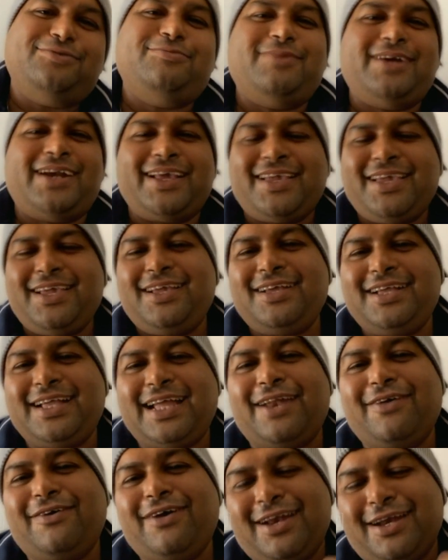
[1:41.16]
మనకి
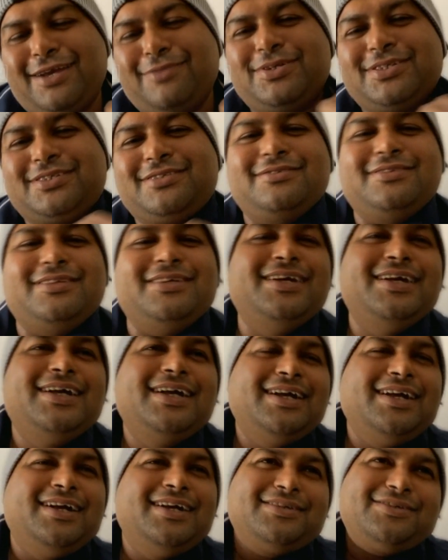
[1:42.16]
గెలవాలని అనిపిస్తుంది
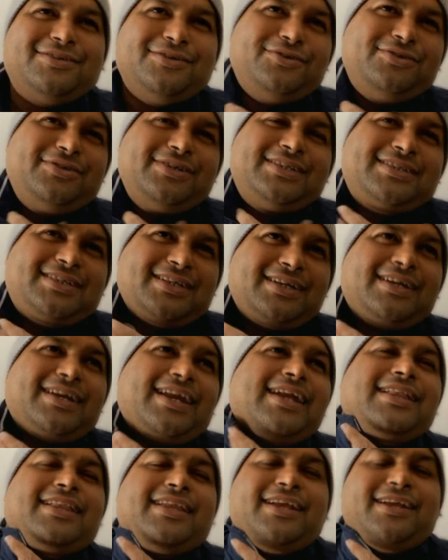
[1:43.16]
సో ఇట్స్ అ
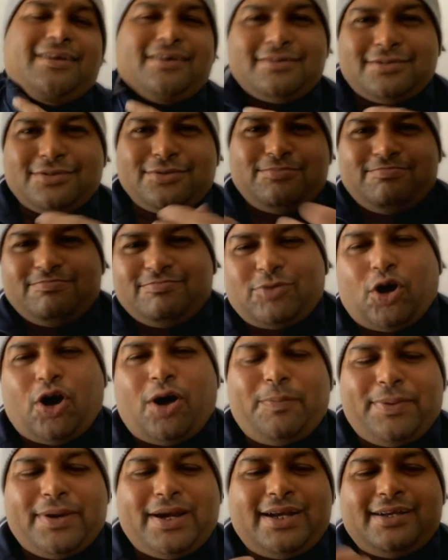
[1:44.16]
గ్రేట్ థింగ్ సో
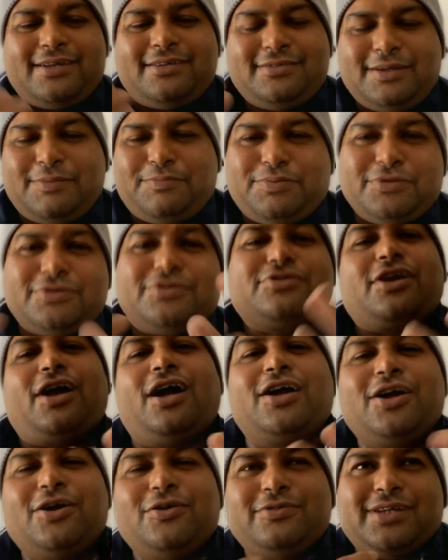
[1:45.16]
ఆపోనెంట్ ఎప్పుడు
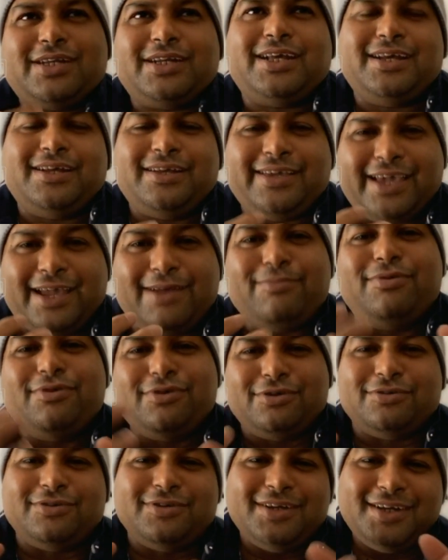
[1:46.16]
స్ట్రాంగ్గా ఉంటేనే
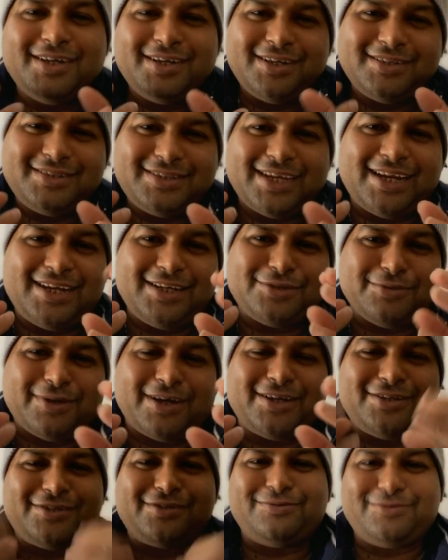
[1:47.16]
గేమ్లో చాలా
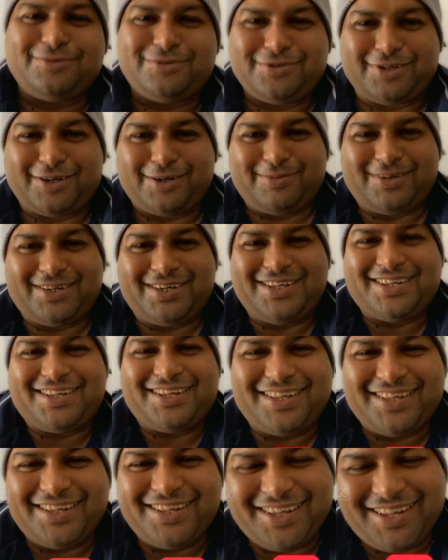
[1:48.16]
స్వారస్యం ఉంటుంది
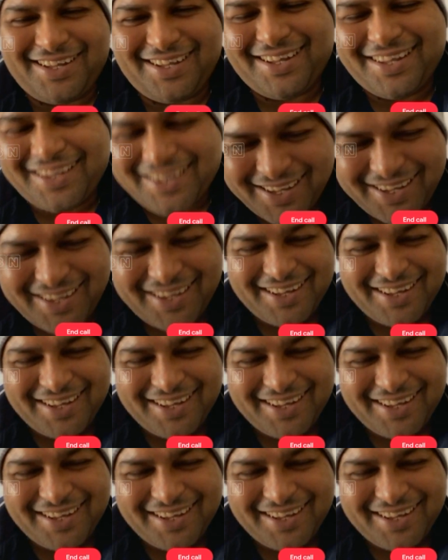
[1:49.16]
అనమాట